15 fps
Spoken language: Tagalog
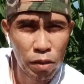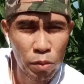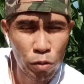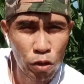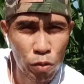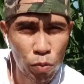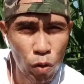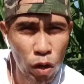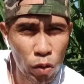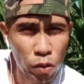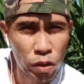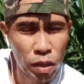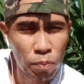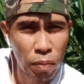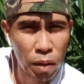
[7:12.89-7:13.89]
lubos po ako
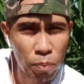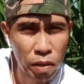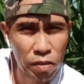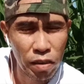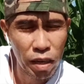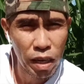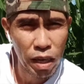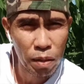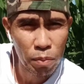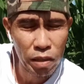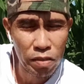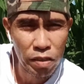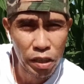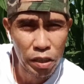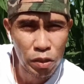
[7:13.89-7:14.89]
nagpapasalamat
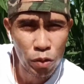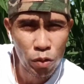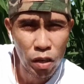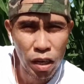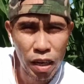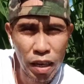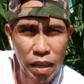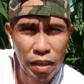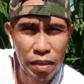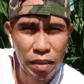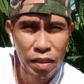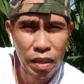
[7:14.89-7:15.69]
sa inyong lahat